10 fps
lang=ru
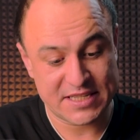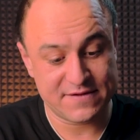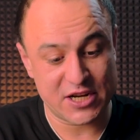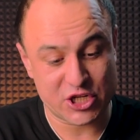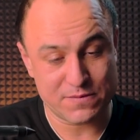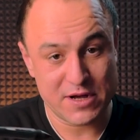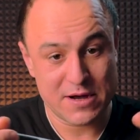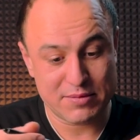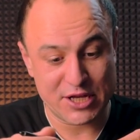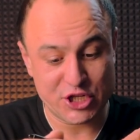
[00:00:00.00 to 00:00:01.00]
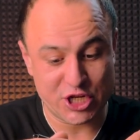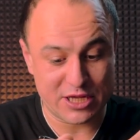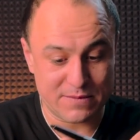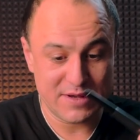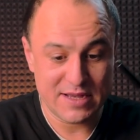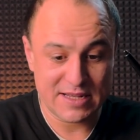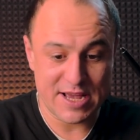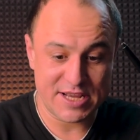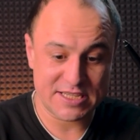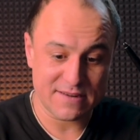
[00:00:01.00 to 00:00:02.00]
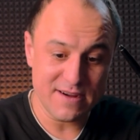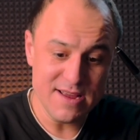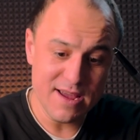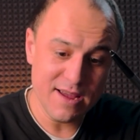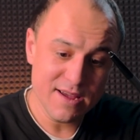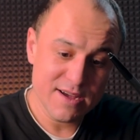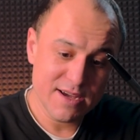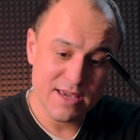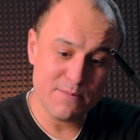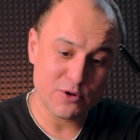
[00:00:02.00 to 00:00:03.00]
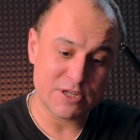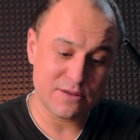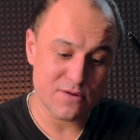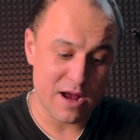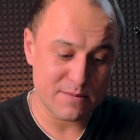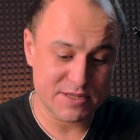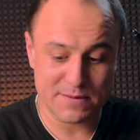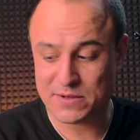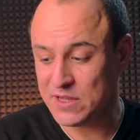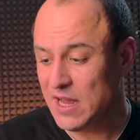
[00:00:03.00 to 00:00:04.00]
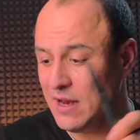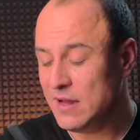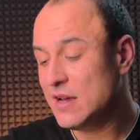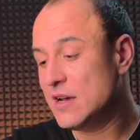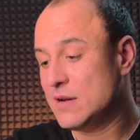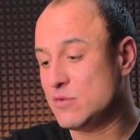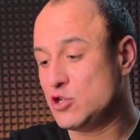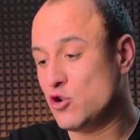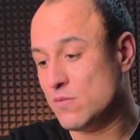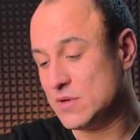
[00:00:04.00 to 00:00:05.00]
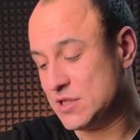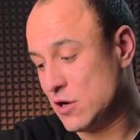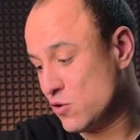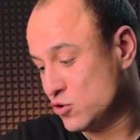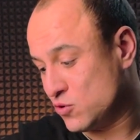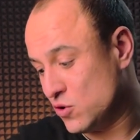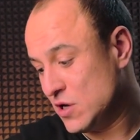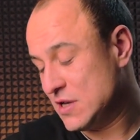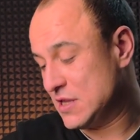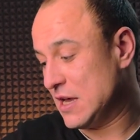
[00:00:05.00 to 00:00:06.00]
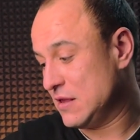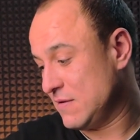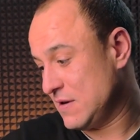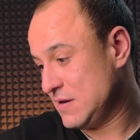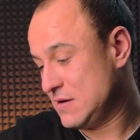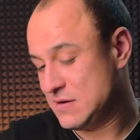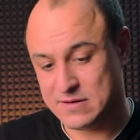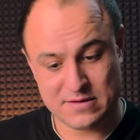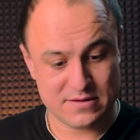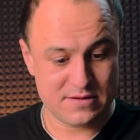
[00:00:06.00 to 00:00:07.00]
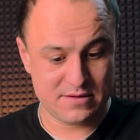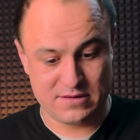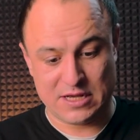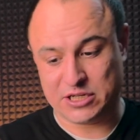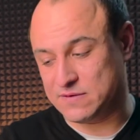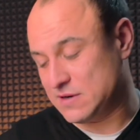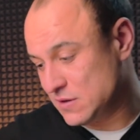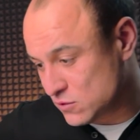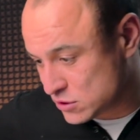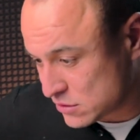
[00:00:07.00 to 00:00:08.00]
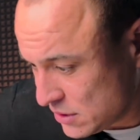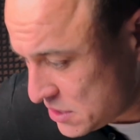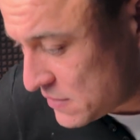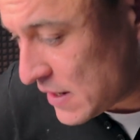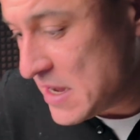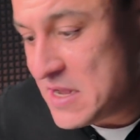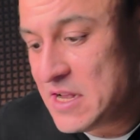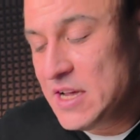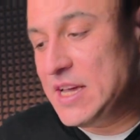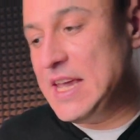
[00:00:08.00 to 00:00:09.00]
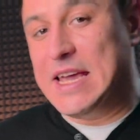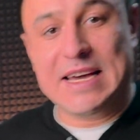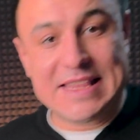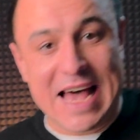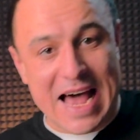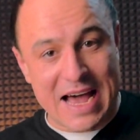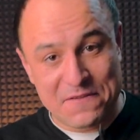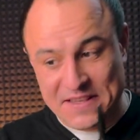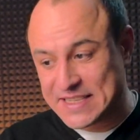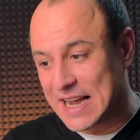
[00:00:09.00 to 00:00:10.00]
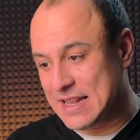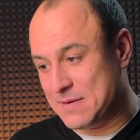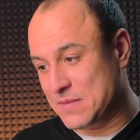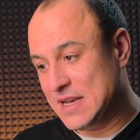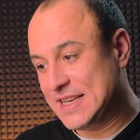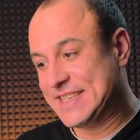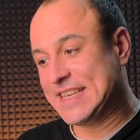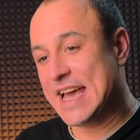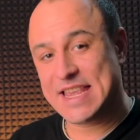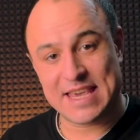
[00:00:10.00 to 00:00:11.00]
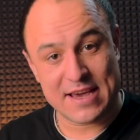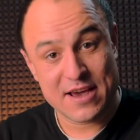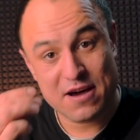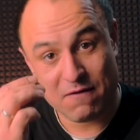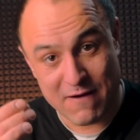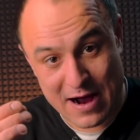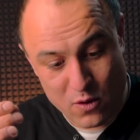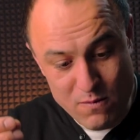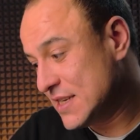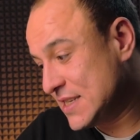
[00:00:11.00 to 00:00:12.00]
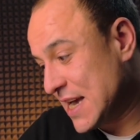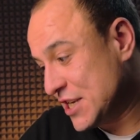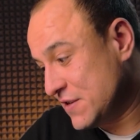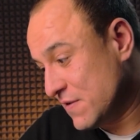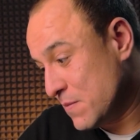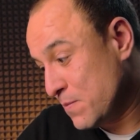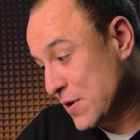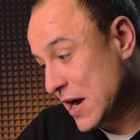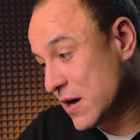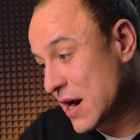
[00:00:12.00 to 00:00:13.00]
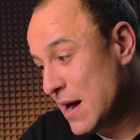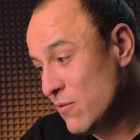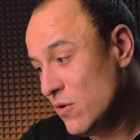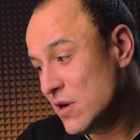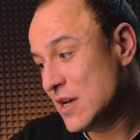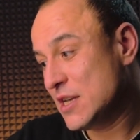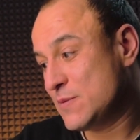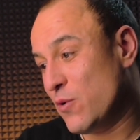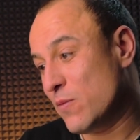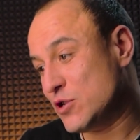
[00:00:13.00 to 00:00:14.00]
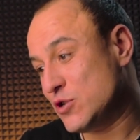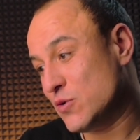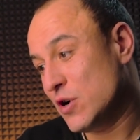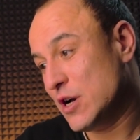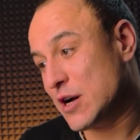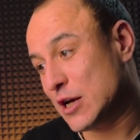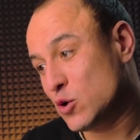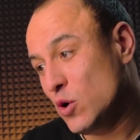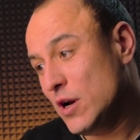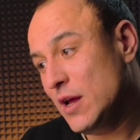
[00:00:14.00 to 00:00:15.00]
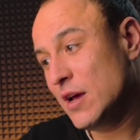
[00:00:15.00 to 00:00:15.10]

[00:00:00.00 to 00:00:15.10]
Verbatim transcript: вашим планшетом для рисования. И после того, как мы запедали, мы ждем загрузку данного нашего устройства. И на официальном сайте Vacuum скачиваем программу, с помощью которой